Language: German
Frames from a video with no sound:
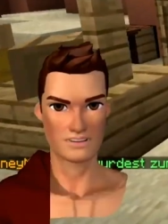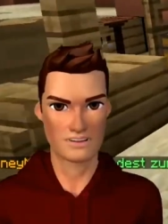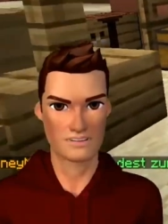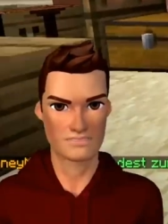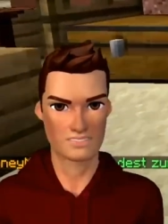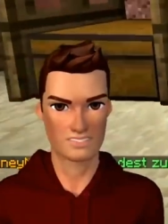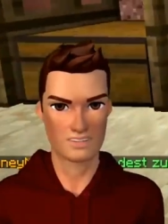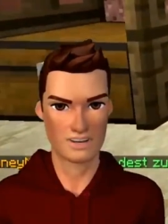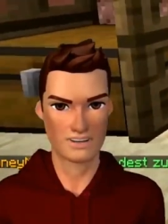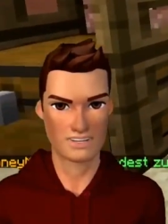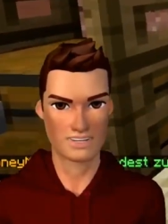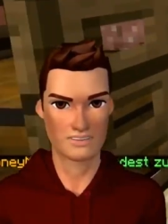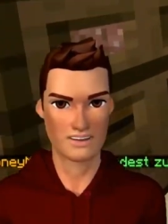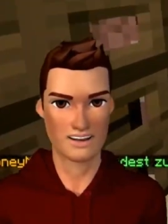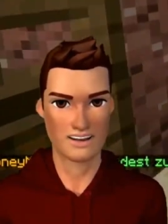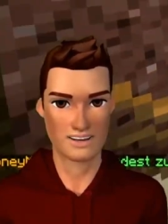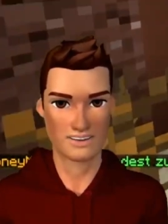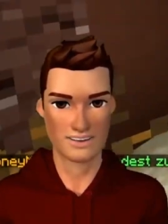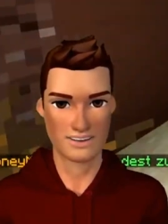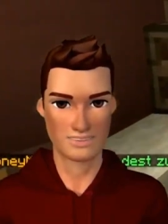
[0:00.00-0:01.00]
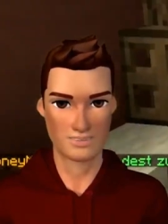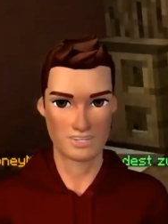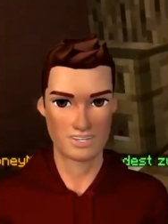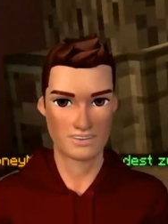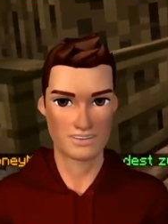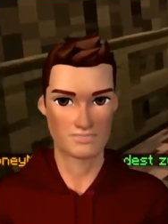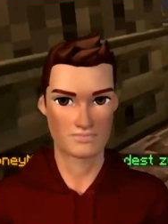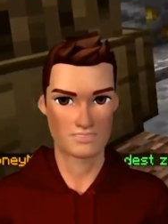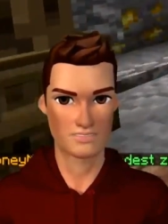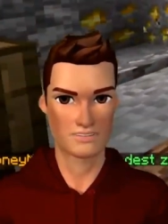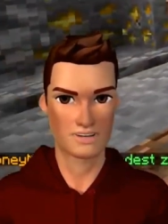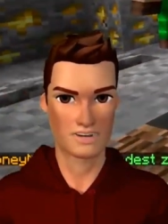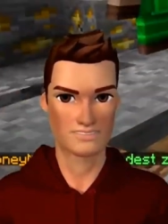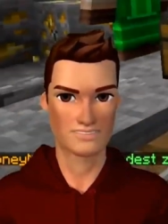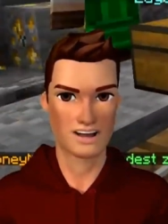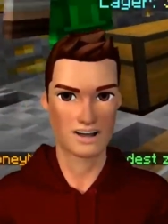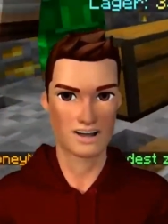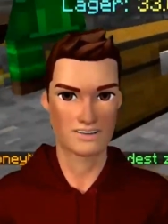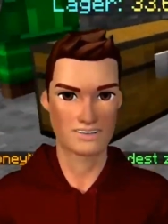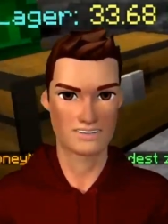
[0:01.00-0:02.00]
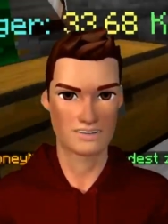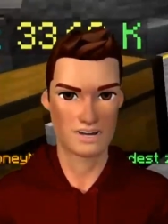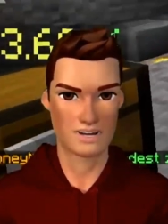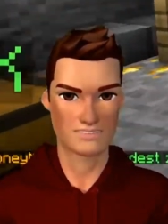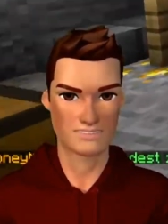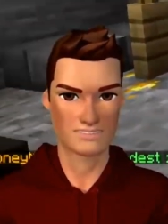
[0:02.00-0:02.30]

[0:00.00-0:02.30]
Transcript: ich glaube, es wäre jetzt erstmal sinnvoll, wenn wir alle Effekte wieder